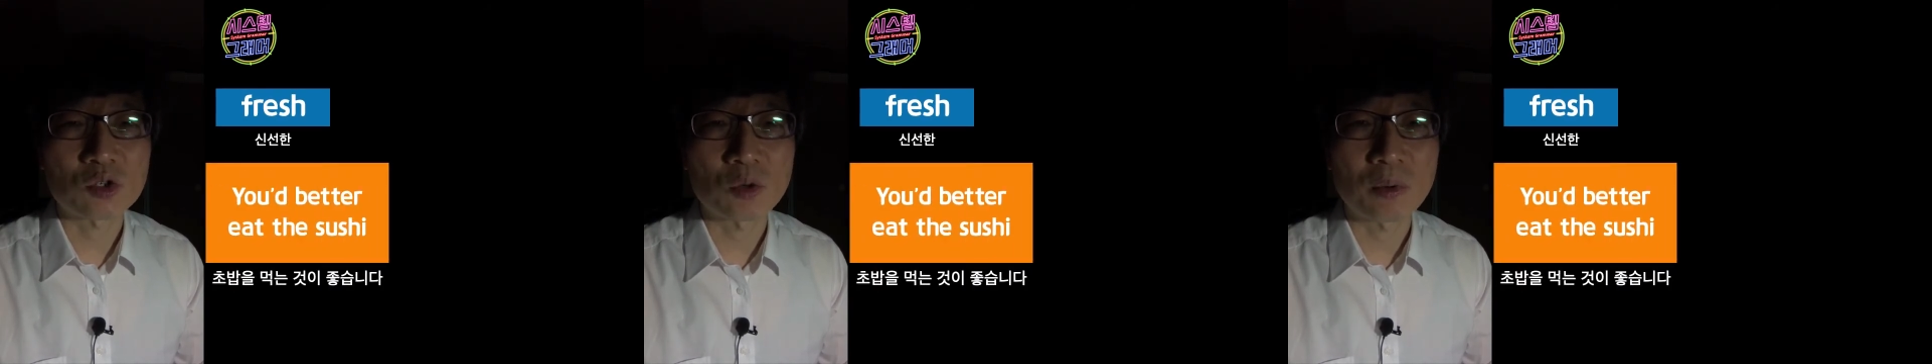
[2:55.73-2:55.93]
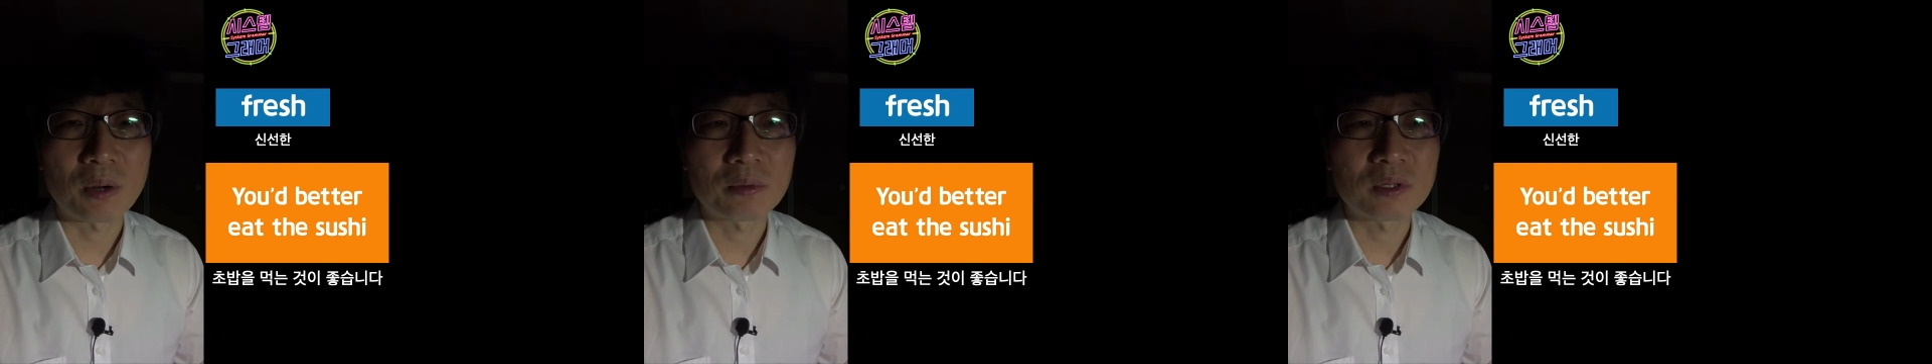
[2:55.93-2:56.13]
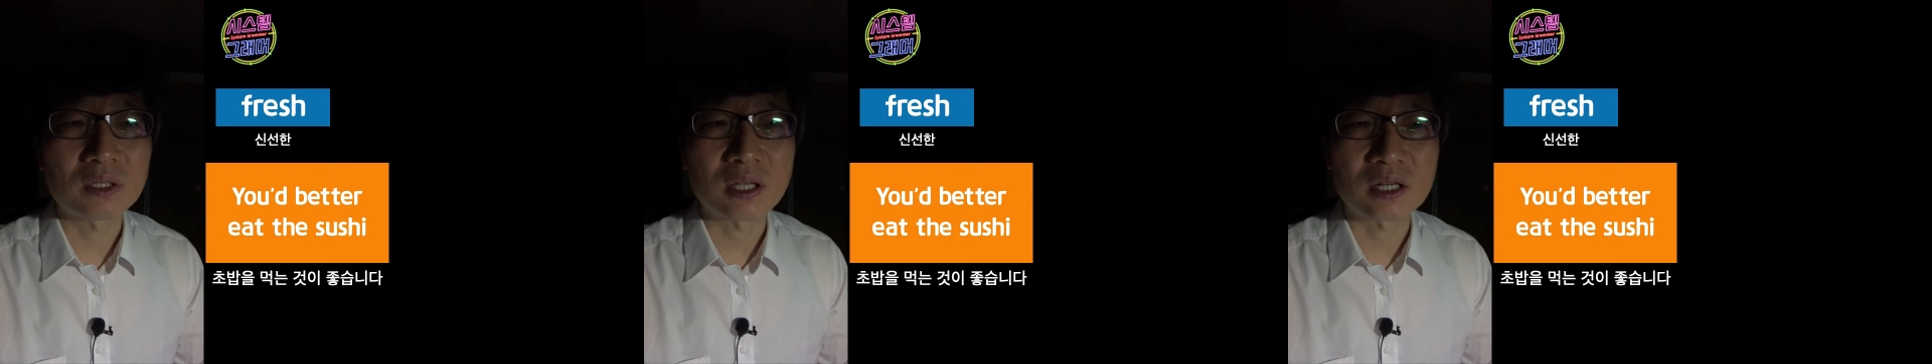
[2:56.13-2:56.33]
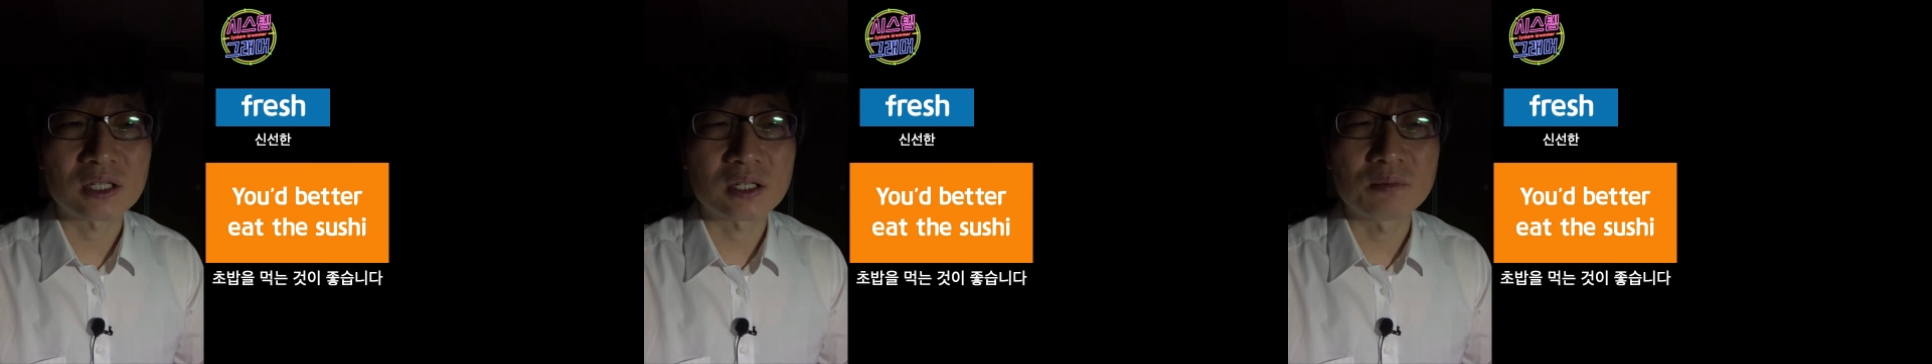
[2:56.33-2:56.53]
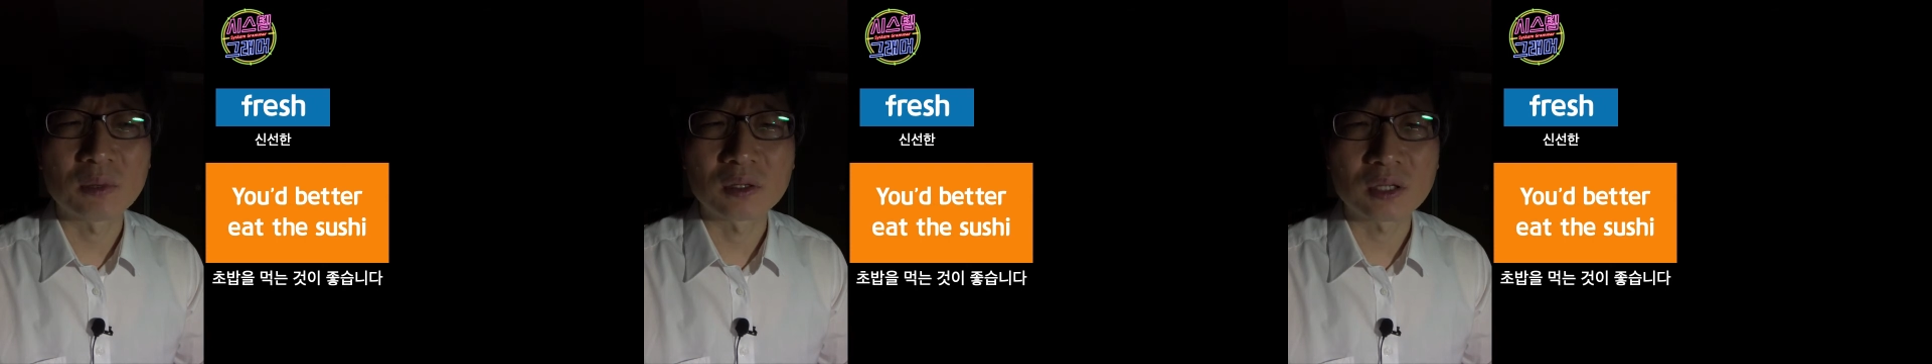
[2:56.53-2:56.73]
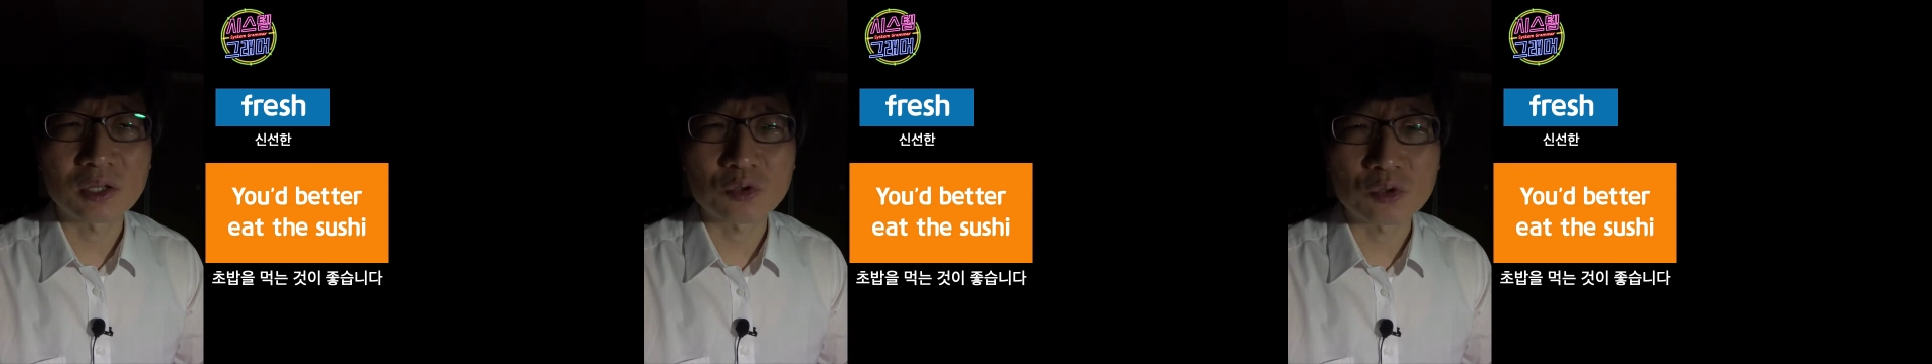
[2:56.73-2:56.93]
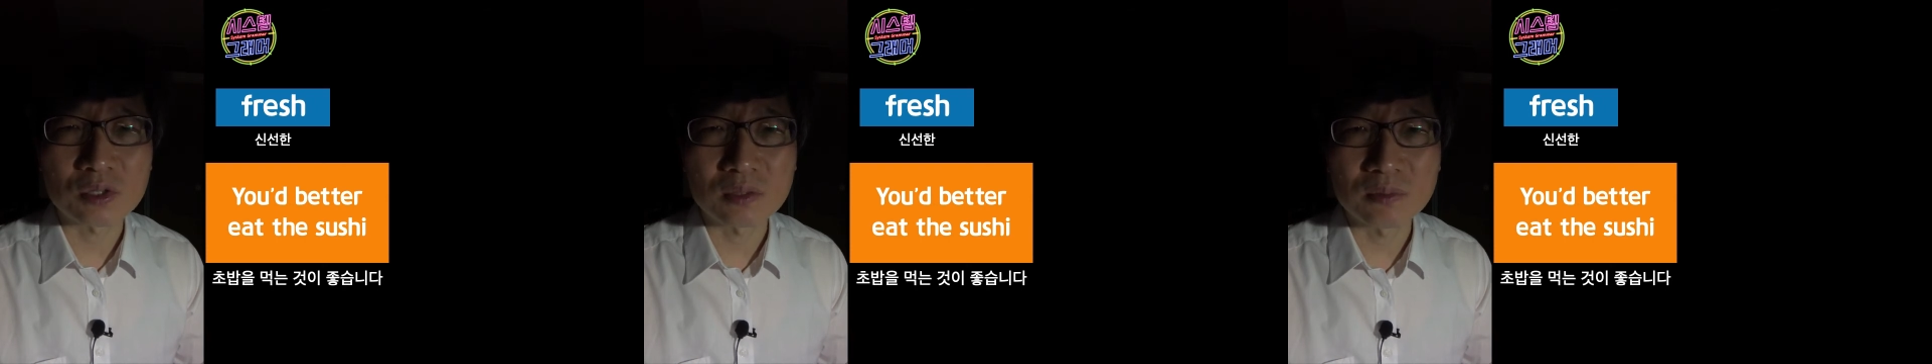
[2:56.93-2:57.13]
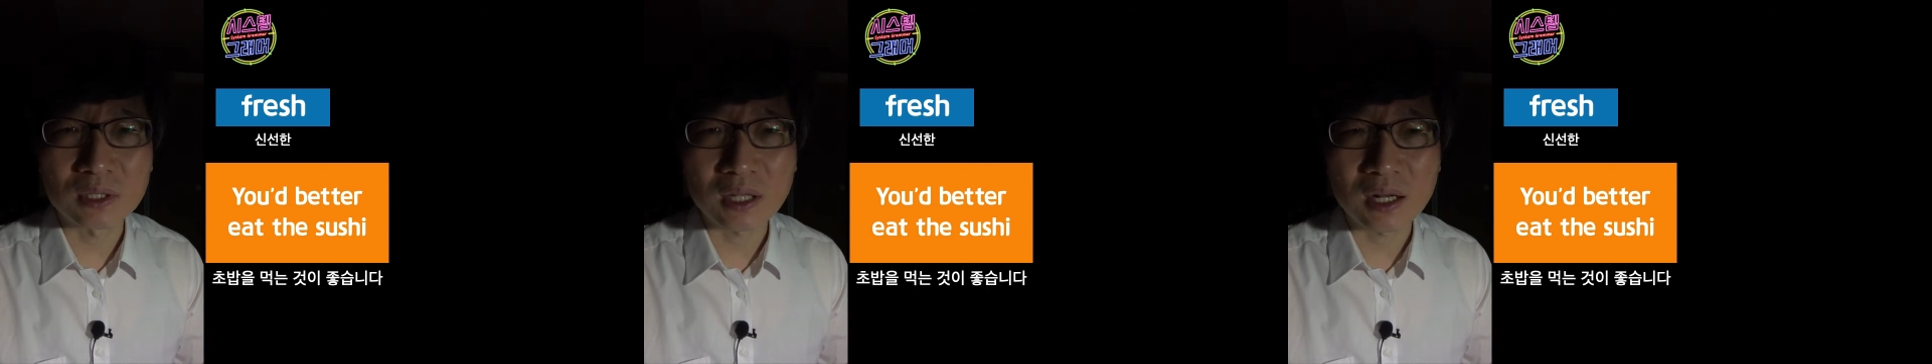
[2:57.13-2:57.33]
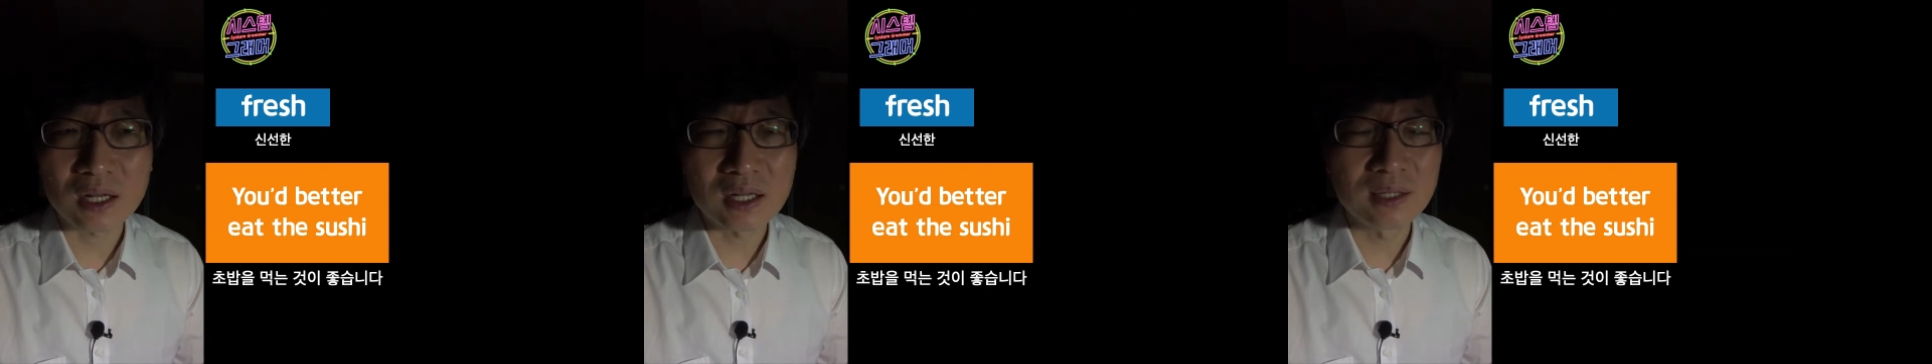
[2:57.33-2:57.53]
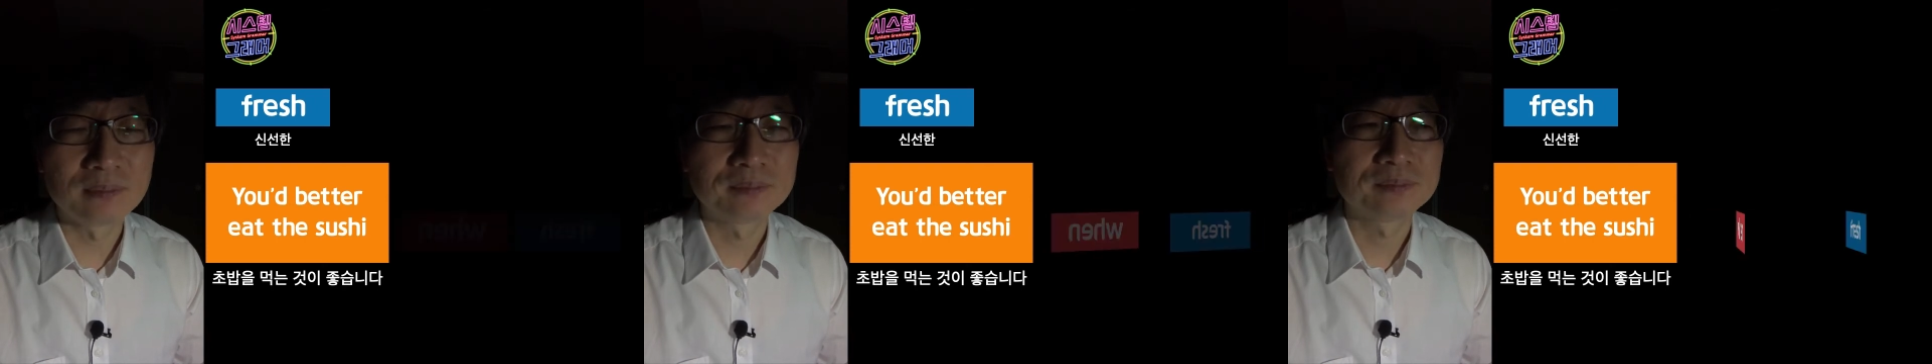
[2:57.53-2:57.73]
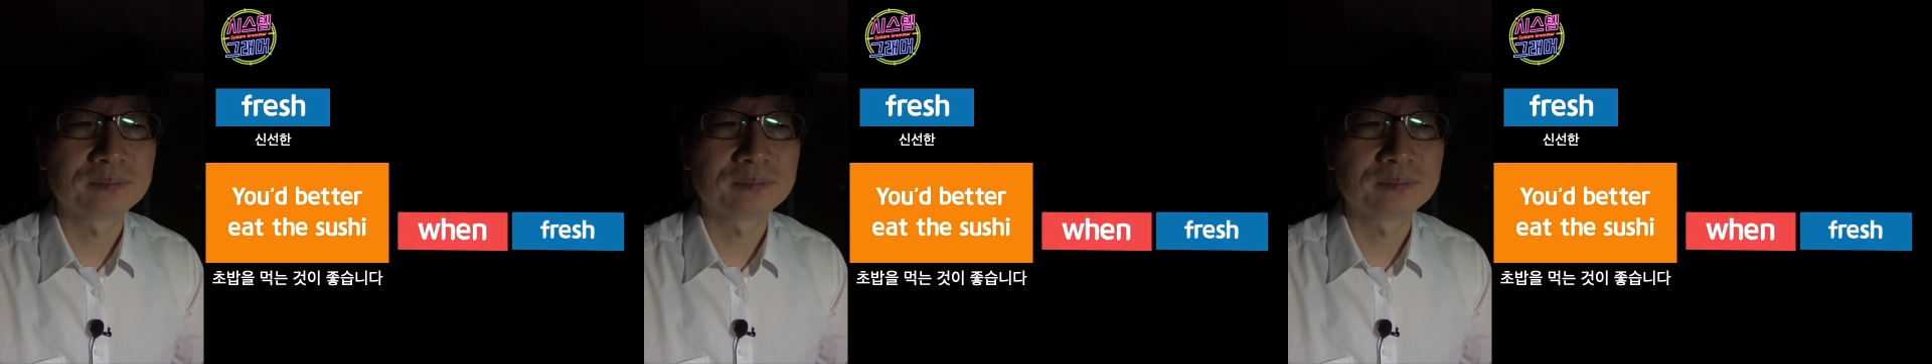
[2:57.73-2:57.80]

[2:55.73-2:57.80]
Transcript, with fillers: 초밥을 당신은 먹는 게 좋습니다.